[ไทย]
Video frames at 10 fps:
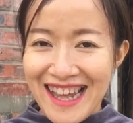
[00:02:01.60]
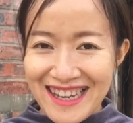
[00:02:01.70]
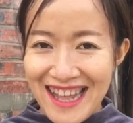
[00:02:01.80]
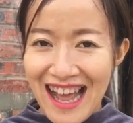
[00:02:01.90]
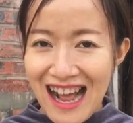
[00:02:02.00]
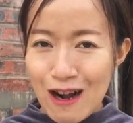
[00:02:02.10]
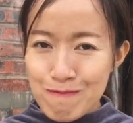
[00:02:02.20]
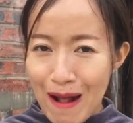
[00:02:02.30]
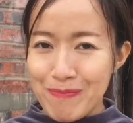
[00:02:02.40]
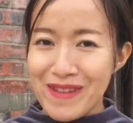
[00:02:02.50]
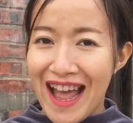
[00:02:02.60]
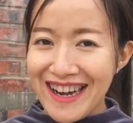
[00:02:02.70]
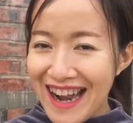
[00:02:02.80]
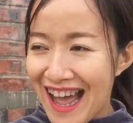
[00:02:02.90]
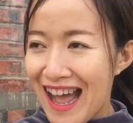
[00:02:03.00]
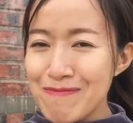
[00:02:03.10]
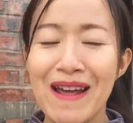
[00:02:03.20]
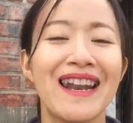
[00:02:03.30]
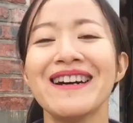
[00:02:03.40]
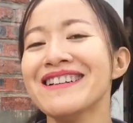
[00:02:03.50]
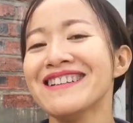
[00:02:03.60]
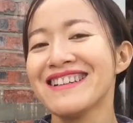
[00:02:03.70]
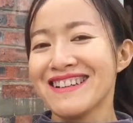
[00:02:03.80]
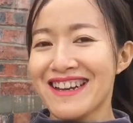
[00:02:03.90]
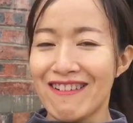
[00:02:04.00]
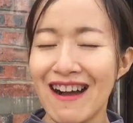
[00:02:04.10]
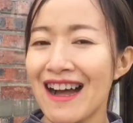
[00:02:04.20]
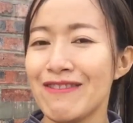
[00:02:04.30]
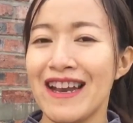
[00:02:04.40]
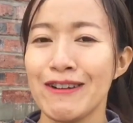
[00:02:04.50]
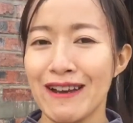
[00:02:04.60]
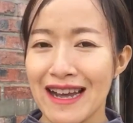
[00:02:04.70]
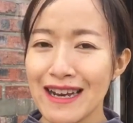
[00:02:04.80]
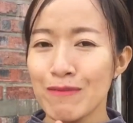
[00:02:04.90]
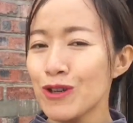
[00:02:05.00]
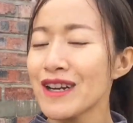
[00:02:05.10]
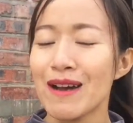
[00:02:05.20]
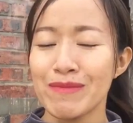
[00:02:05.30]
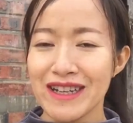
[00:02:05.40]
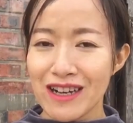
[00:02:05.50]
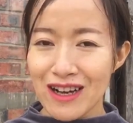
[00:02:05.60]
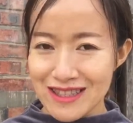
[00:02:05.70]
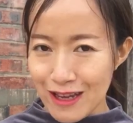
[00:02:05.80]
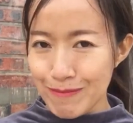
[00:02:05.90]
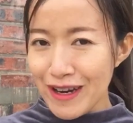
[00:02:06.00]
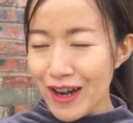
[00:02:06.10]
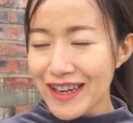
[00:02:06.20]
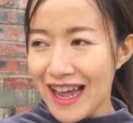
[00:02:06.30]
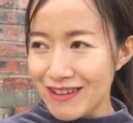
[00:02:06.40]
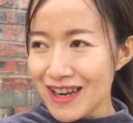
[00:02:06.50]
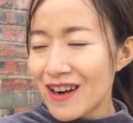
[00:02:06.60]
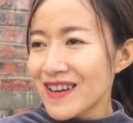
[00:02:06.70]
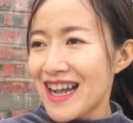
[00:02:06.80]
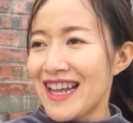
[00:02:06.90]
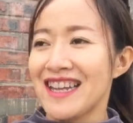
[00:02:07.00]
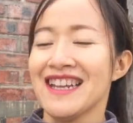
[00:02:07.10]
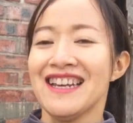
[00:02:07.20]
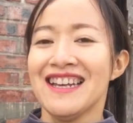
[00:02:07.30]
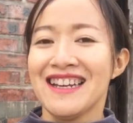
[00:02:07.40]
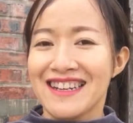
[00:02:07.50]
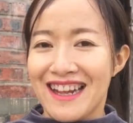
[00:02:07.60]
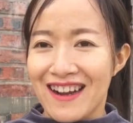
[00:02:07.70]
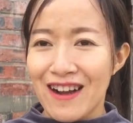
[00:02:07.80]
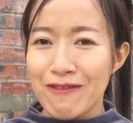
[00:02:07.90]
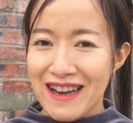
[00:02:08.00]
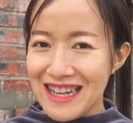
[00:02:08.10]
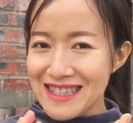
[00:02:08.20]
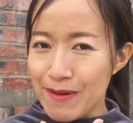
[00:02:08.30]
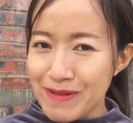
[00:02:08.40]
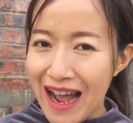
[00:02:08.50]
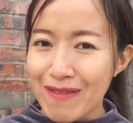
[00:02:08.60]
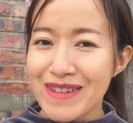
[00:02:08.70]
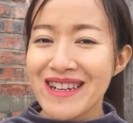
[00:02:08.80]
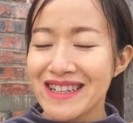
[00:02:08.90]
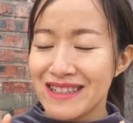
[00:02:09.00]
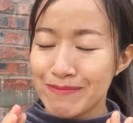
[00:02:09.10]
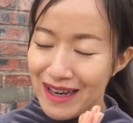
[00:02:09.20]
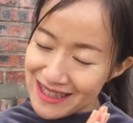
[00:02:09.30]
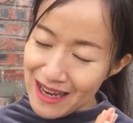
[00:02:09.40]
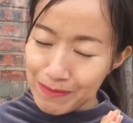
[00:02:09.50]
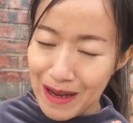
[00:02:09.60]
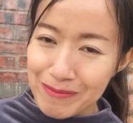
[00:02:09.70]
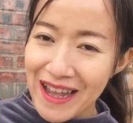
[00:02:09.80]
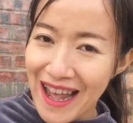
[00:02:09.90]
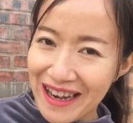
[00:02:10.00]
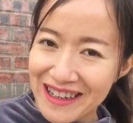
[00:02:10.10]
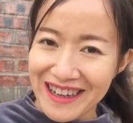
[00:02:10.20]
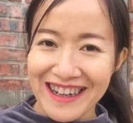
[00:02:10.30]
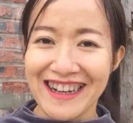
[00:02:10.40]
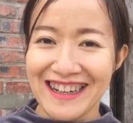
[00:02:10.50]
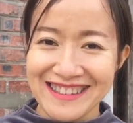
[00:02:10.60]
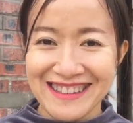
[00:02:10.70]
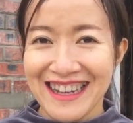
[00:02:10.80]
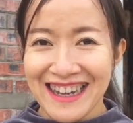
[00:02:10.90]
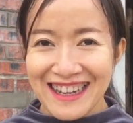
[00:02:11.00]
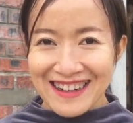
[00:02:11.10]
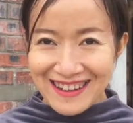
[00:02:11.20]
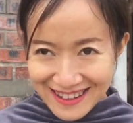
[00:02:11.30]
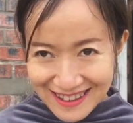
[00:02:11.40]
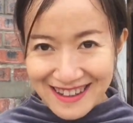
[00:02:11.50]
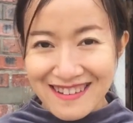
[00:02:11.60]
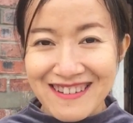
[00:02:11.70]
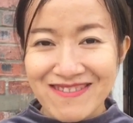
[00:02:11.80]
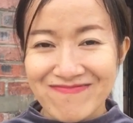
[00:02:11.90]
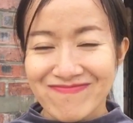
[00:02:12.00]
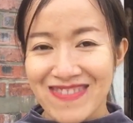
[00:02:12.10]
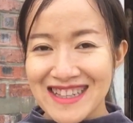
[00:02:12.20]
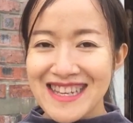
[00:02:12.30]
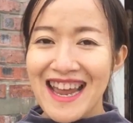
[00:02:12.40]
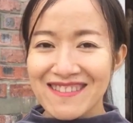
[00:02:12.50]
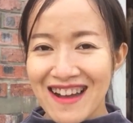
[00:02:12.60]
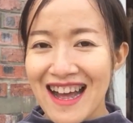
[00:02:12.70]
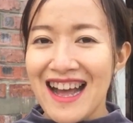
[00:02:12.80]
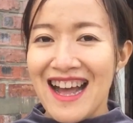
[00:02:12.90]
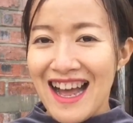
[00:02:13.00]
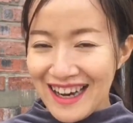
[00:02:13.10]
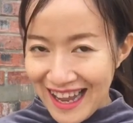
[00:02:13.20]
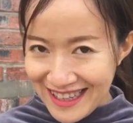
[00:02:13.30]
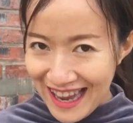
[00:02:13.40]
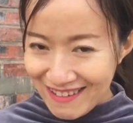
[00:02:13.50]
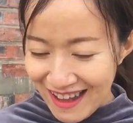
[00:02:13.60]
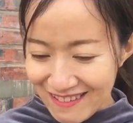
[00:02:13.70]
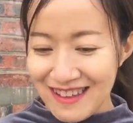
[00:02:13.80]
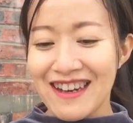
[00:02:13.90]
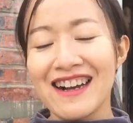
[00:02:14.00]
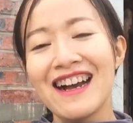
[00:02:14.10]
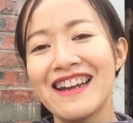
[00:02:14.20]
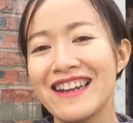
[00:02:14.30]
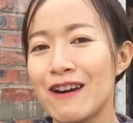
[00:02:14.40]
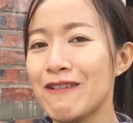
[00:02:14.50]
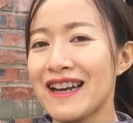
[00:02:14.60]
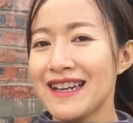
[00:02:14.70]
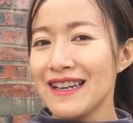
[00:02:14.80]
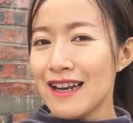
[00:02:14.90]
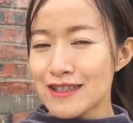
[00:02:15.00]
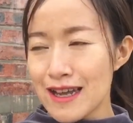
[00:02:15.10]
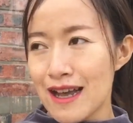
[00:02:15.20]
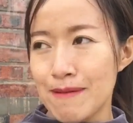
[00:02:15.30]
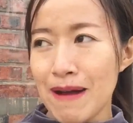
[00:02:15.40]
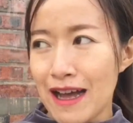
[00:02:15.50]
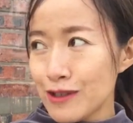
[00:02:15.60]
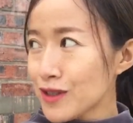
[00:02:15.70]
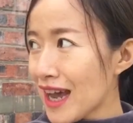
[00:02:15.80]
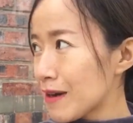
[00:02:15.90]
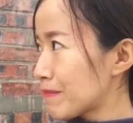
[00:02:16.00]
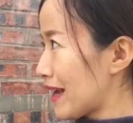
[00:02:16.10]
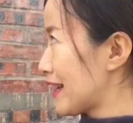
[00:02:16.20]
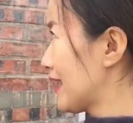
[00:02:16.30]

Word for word: แขนยาวแบบหนาๆไปเลย แต่ว่าเวลาทำนู่นทำนี่ก็จะไม่ค่อยหนาวเท่าไหร่ แต่ก็เวลาจับน้ำนี่คือเหมือนจับน้ำแข็งเลยนะคะก็มาแจ้งว่าอากาศหนาวแล้ว แล้วก็เดี๋ยววันนี้เราจะพาทุกท่านไป